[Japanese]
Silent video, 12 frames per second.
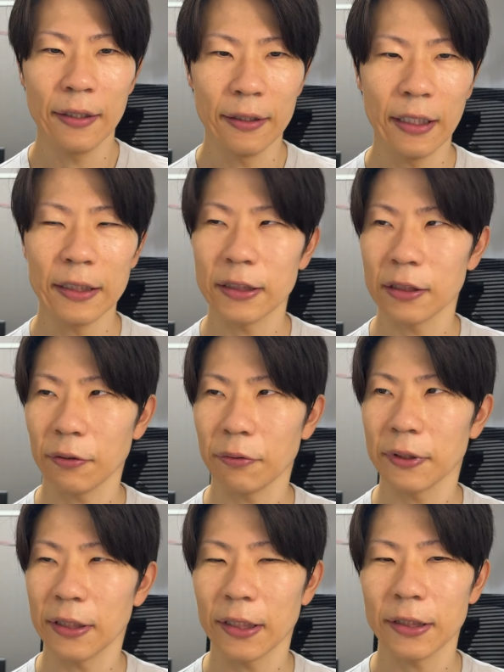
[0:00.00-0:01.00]
ないし徒
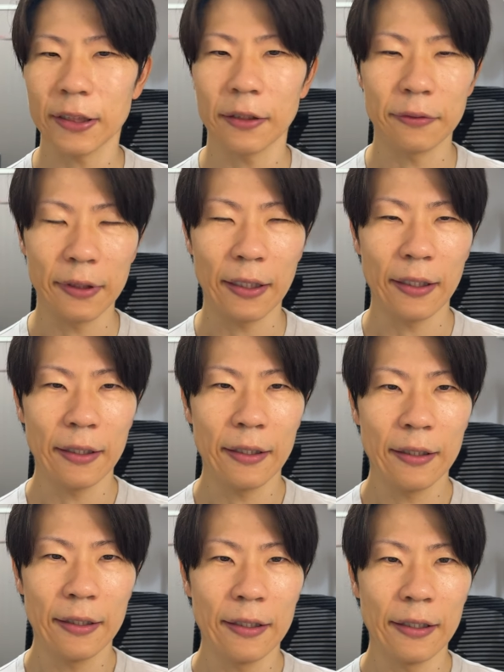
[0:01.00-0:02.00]
歩で行けちゃうんで、
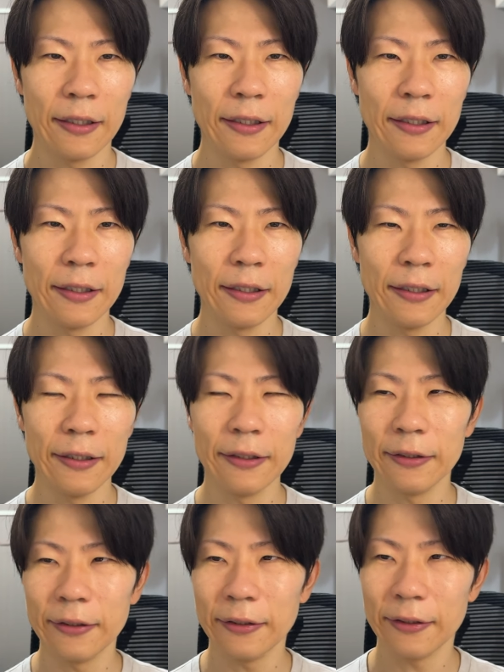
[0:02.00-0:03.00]

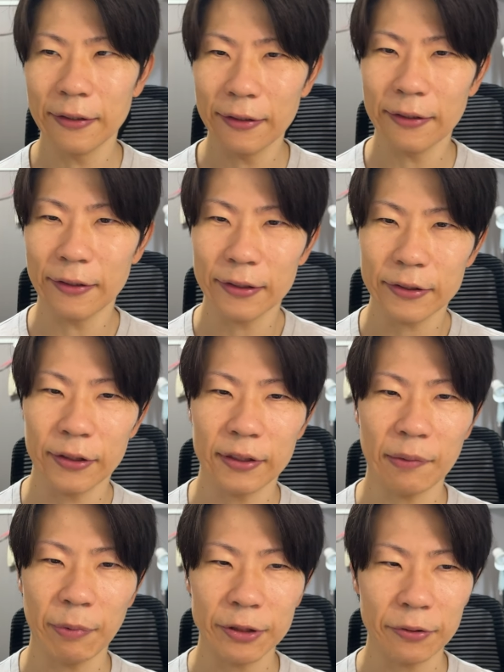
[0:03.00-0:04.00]
えー、そういっ
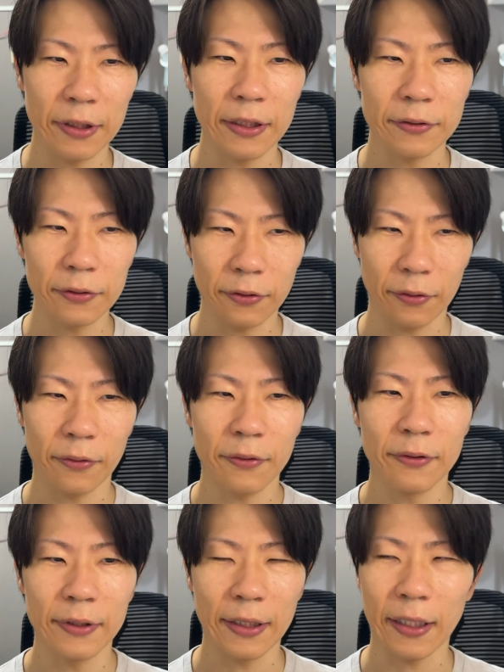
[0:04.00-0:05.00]
た場所に行くと、
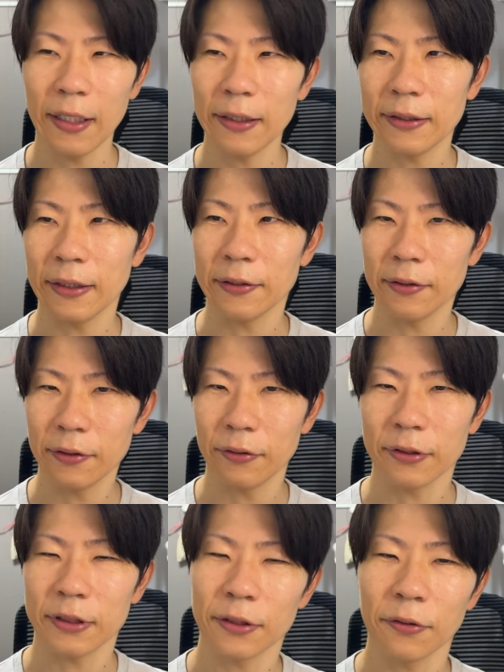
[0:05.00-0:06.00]
で、帰ってくる
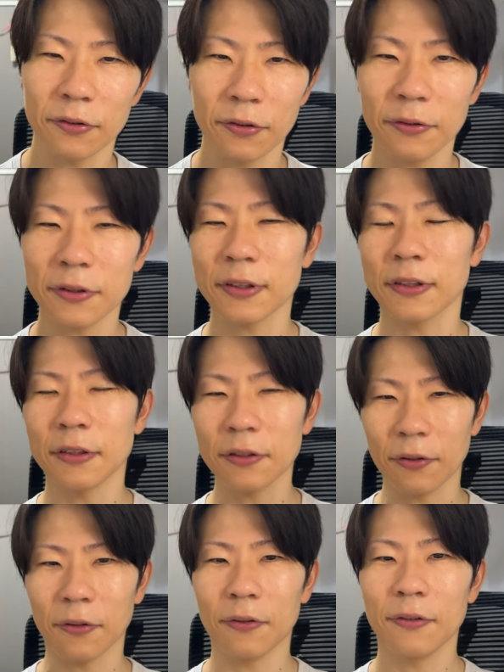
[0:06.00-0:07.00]
と仕事をする
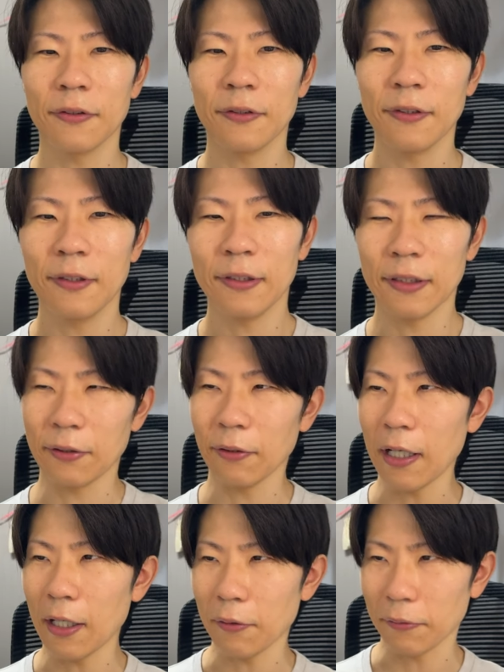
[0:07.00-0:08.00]
と、で、
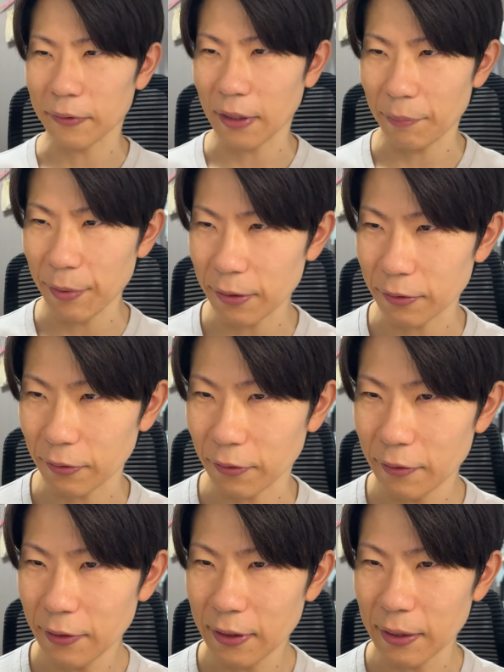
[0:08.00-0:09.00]
ご飯を食べる
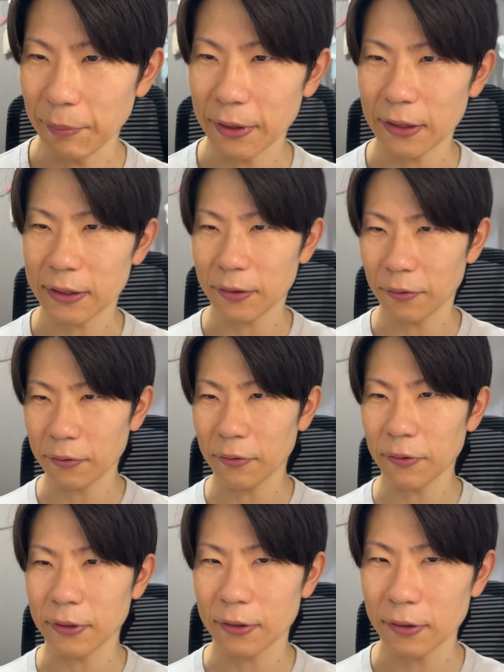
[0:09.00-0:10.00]
と、で、また仕
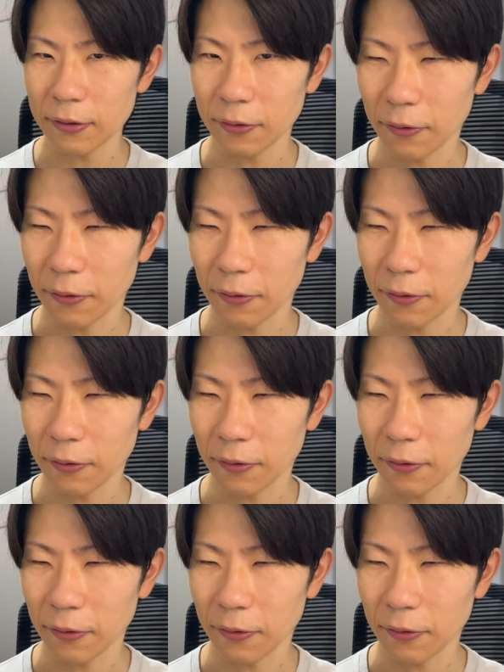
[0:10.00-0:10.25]
事をする